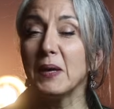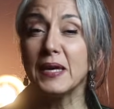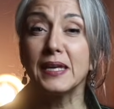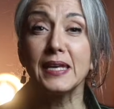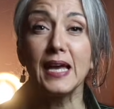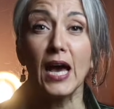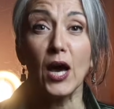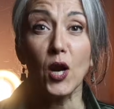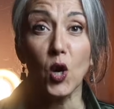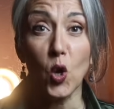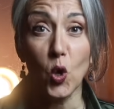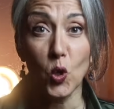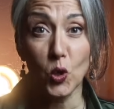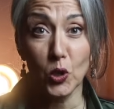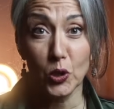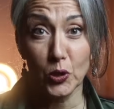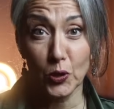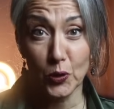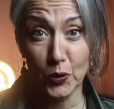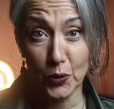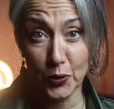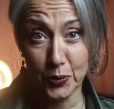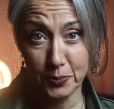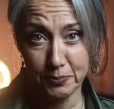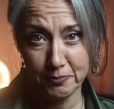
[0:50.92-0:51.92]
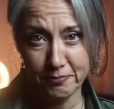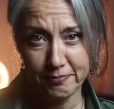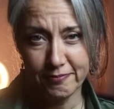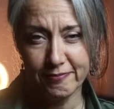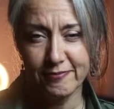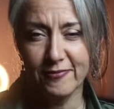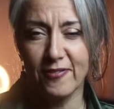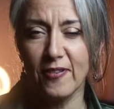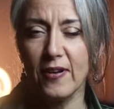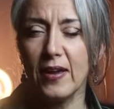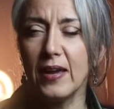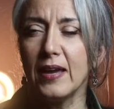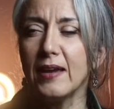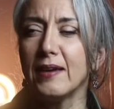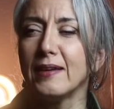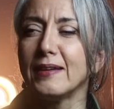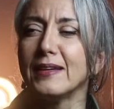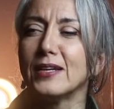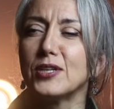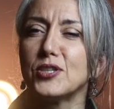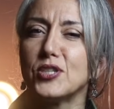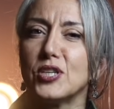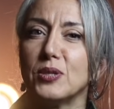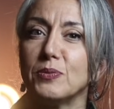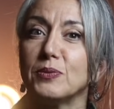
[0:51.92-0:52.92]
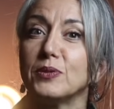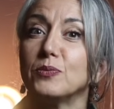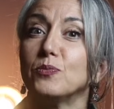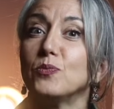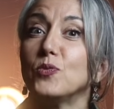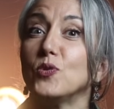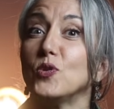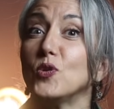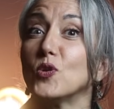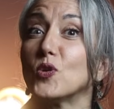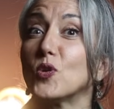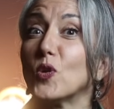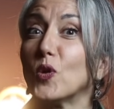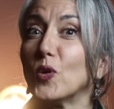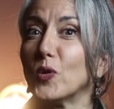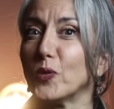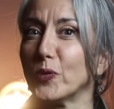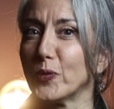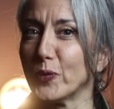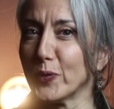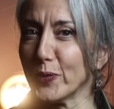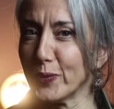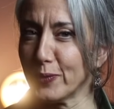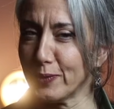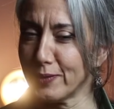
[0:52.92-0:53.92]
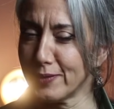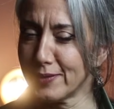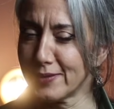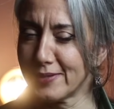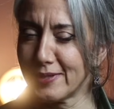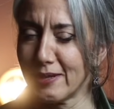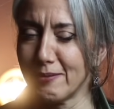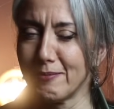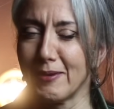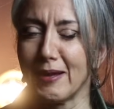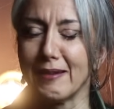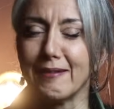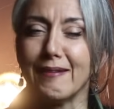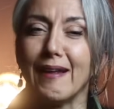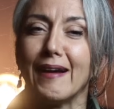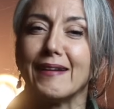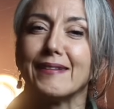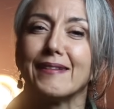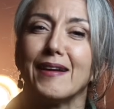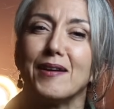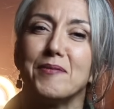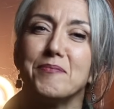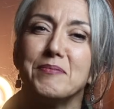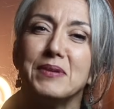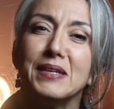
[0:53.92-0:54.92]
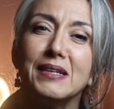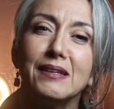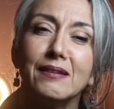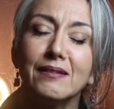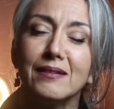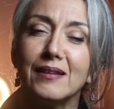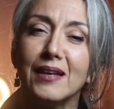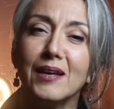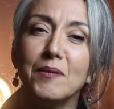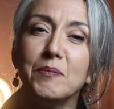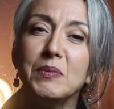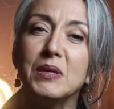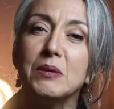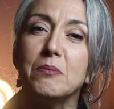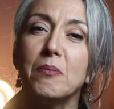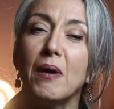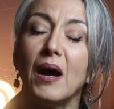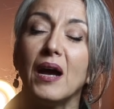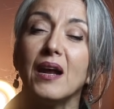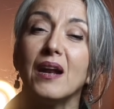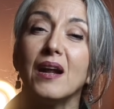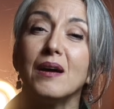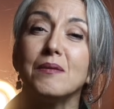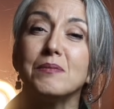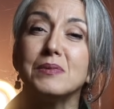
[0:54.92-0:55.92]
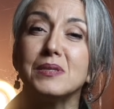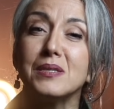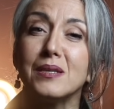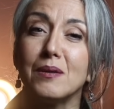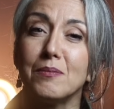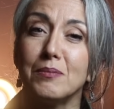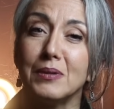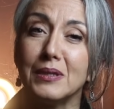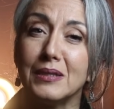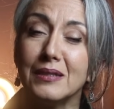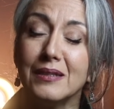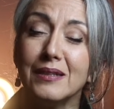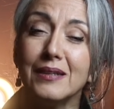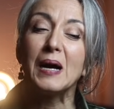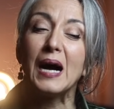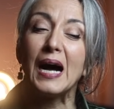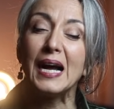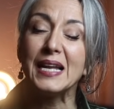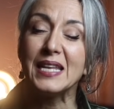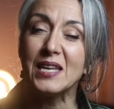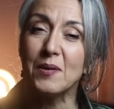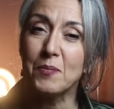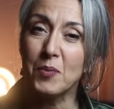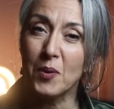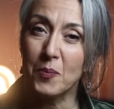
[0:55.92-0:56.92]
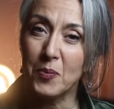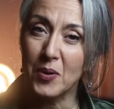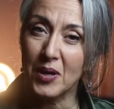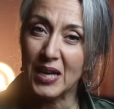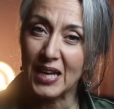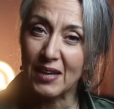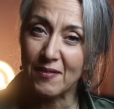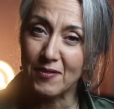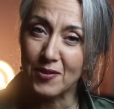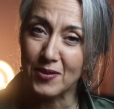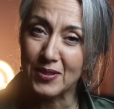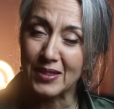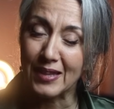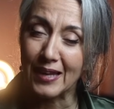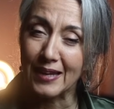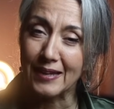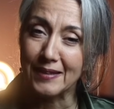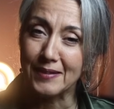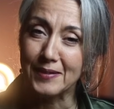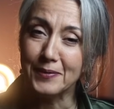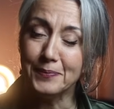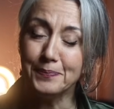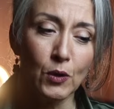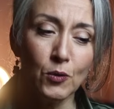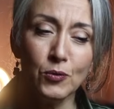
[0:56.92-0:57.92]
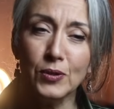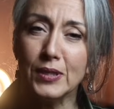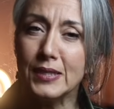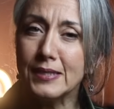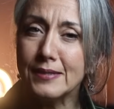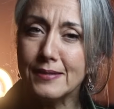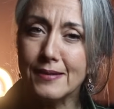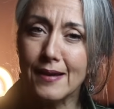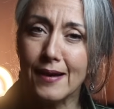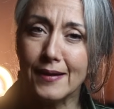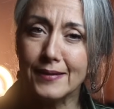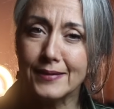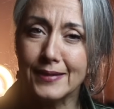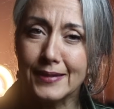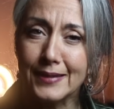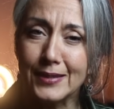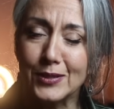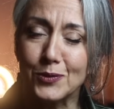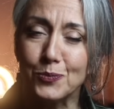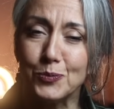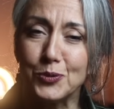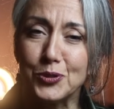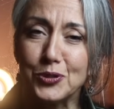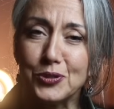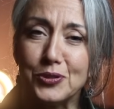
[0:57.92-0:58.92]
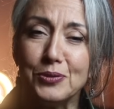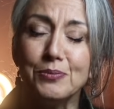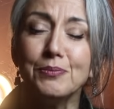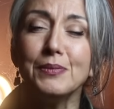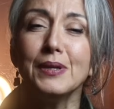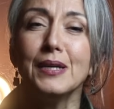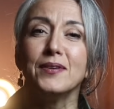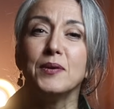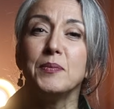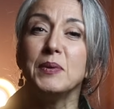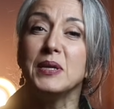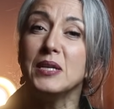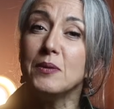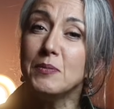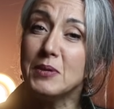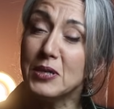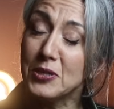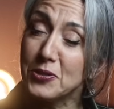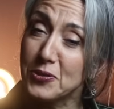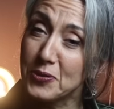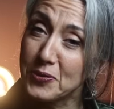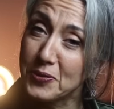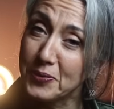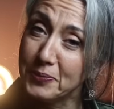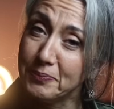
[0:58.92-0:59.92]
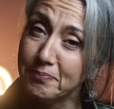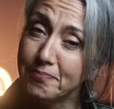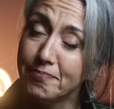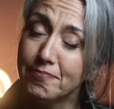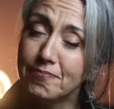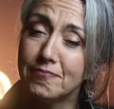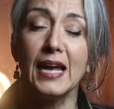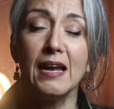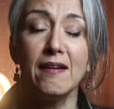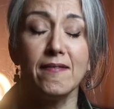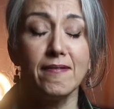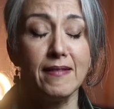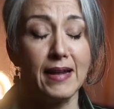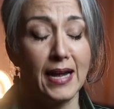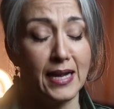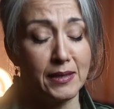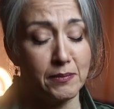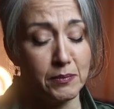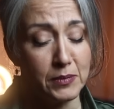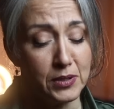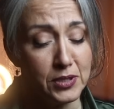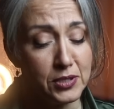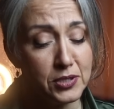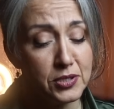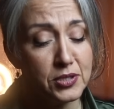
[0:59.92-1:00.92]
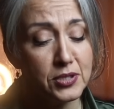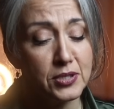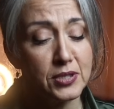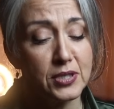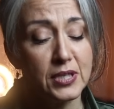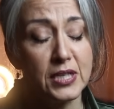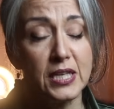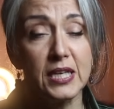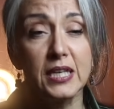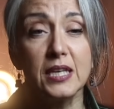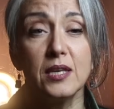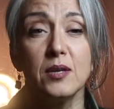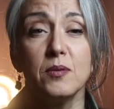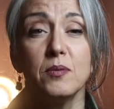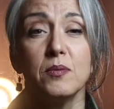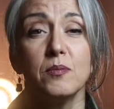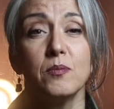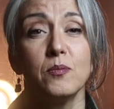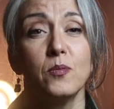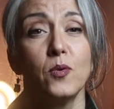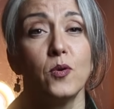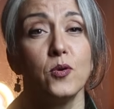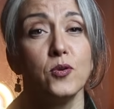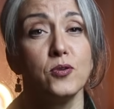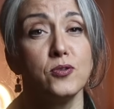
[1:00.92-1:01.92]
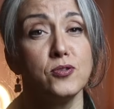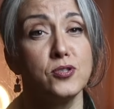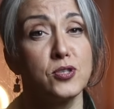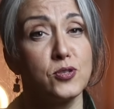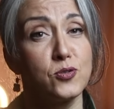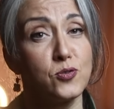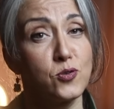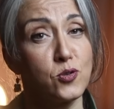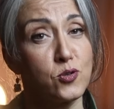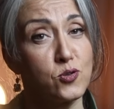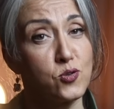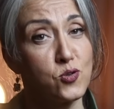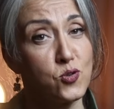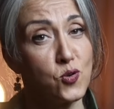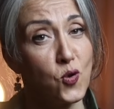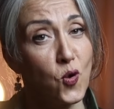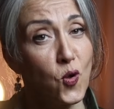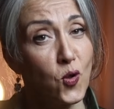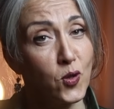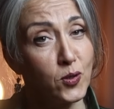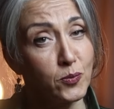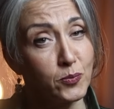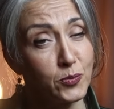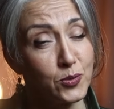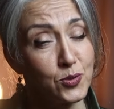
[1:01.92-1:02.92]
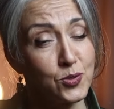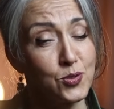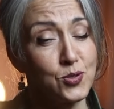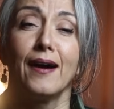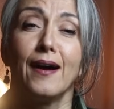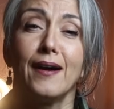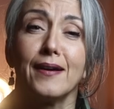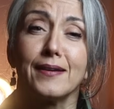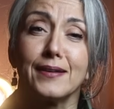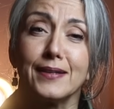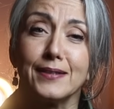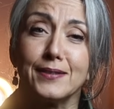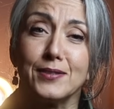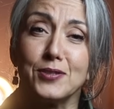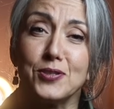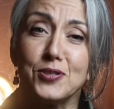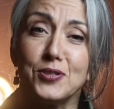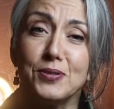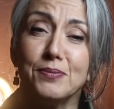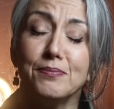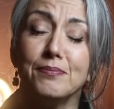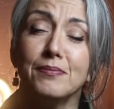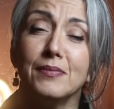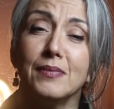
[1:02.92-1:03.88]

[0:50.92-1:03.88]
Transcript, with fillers: Bekar olduğum ve yaşamın büyük olduğu zamanlardan birinde bir bayram sabahı anne baba evindeydim. Onlara ziyarete gitmiştim ve benim yaşatım evlenmiş, iki boyunca çocuğu olmuş arkadaşım